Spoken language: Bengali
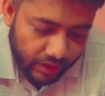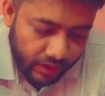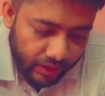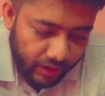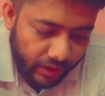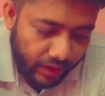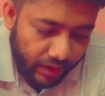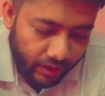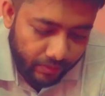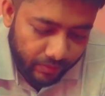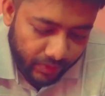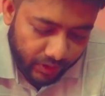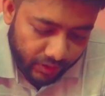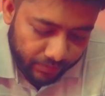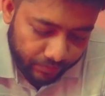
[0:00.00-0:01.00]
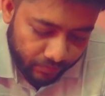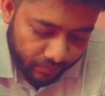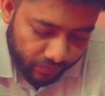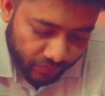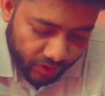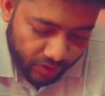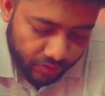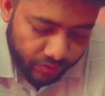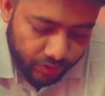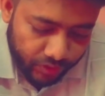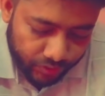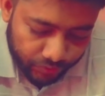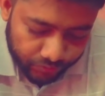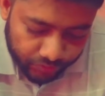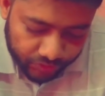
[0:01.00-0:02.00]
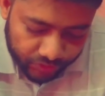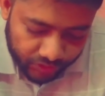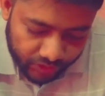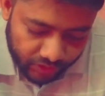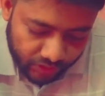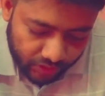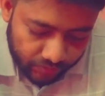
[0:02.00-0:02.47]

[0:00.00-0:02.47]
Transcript: এখানে আমরা যদি সূত্রে